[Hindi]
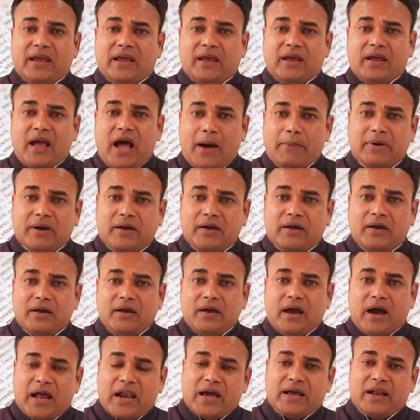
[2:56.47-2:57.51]
हम
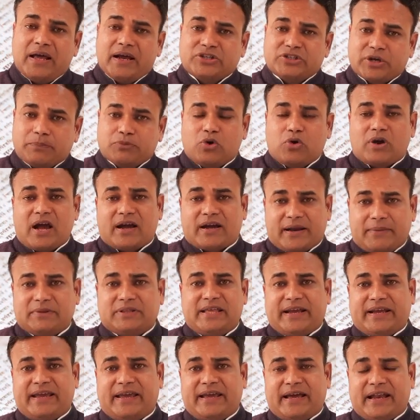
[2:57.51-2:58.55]
अलग अलग शब्दों का क्रम
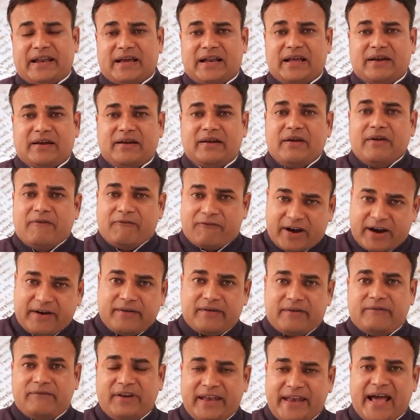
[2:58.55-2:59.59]
देखें अलग अलग वर्ण
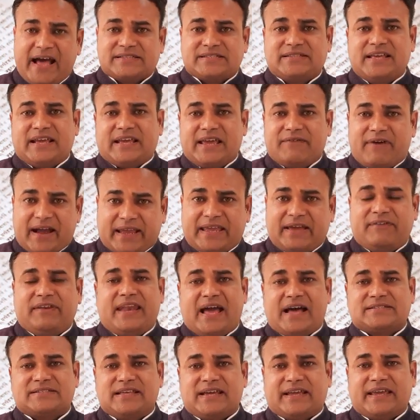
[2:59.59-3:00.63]
विन्यास देखें वाक्य विन्यास
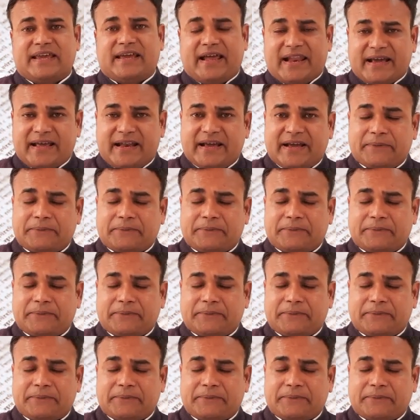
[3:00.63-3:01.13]
देखें अलग अलग